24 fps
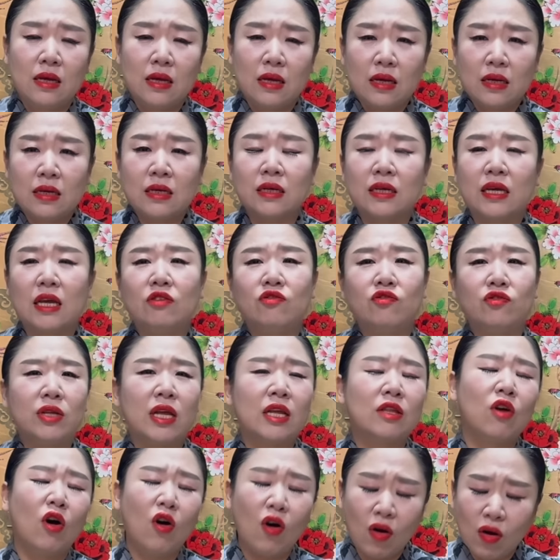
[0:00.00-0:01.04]
그게 눈에
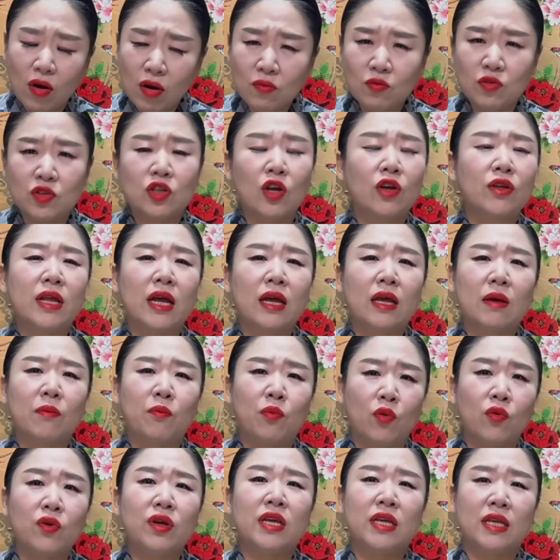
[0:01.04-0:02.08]
너무 선하게
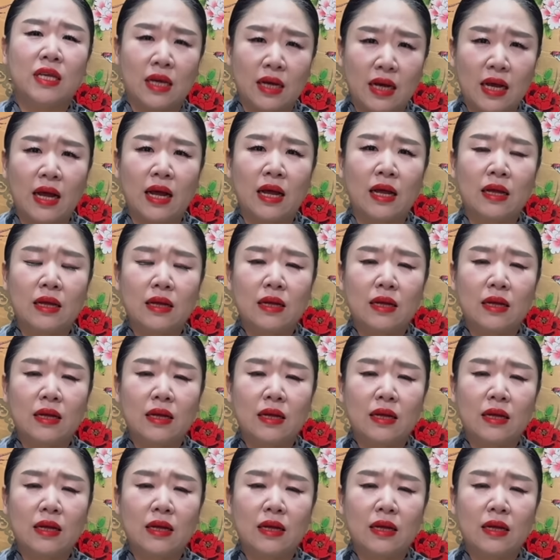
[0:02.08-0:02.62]
보이니까